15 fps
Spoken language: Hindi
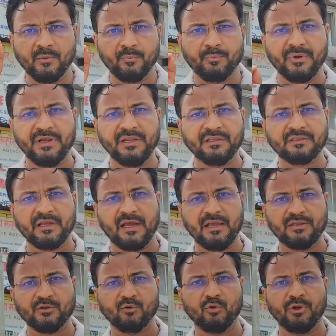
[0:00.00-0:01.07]
पीड़ित का
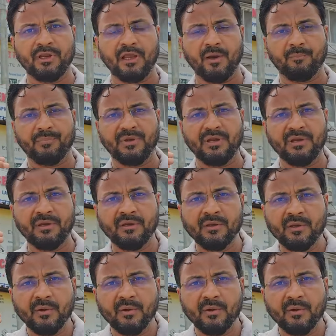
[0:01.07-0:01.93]
जिन्होंने अपनी